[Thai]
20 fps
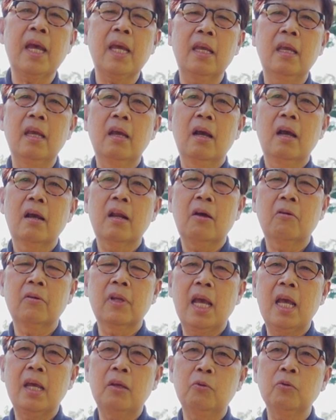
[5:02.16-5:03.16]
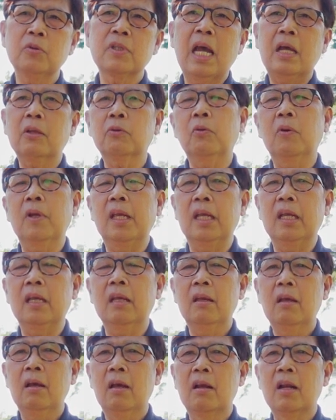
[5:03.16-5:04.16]
ให้เราได้รู้จักตัวเอง
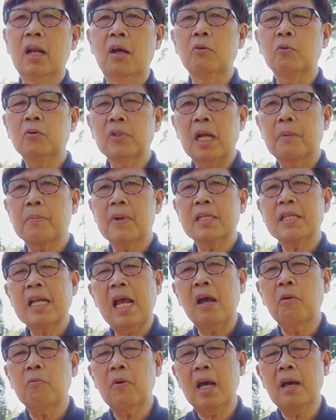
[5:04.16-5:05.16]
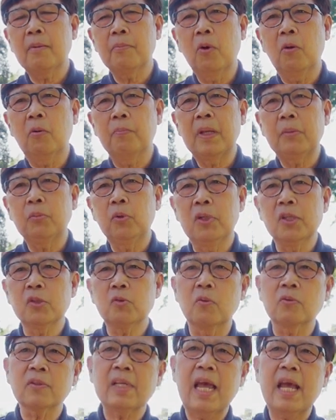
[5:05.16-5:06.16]
เรารู้จักพระเจ้าว่าพระองค์เป็นผู้ที่
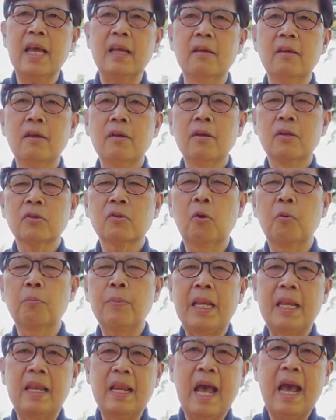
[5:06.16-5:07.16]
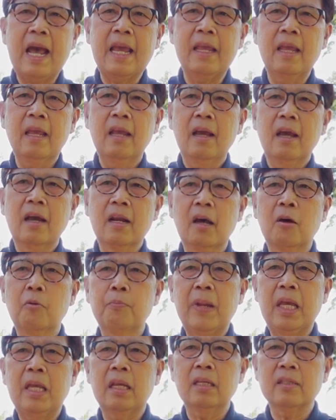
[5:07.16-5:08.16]
ทรงสร้างทรงเป็นนายเรา
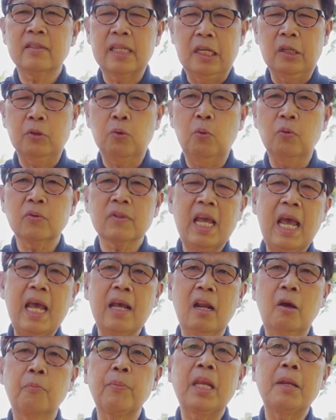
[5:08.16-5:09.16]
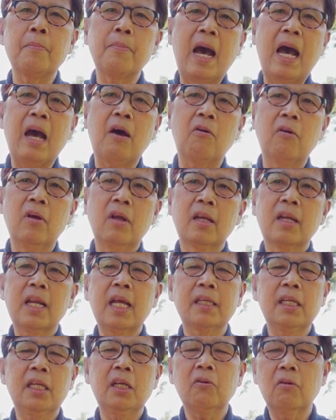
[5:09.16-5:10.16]
เป็นสิ่งถูกสร้างเราเป็นบ่าวห
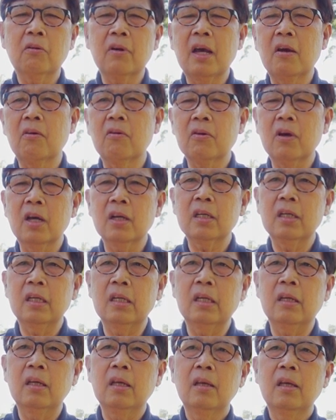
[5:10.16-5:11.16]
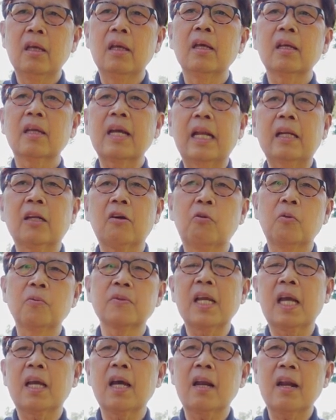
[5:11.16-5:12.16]
น้าที่ของเราก็คือการเคารพ
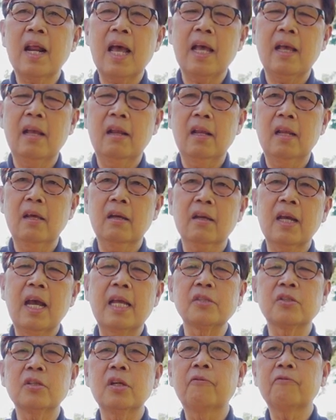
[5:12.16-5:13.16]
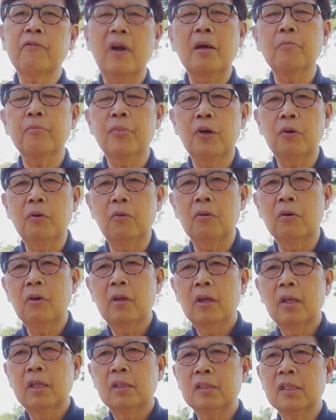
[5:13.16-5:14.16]
สักการะและการเชื่อฟังพระองค์
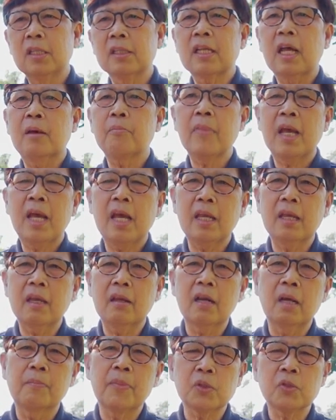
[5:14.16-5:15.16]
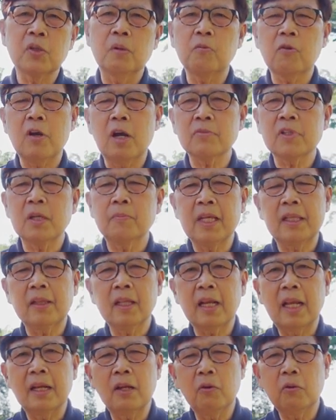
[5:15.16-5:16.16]
เชื่อทำให้เราประสบความสำเร็จ
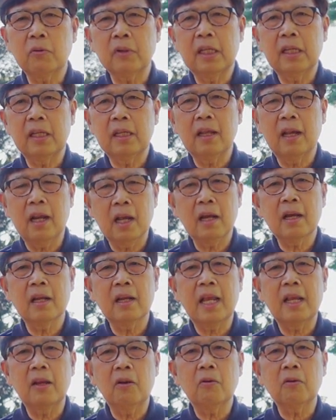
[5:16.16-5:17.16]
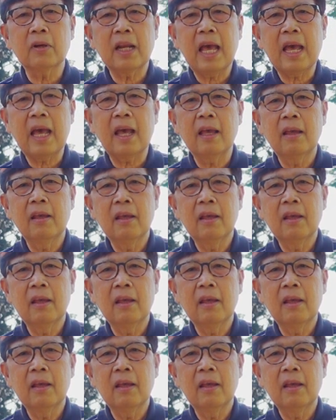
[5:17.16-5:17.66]
ทั้งในโลกนี้แล้วก็ในโลกหน้า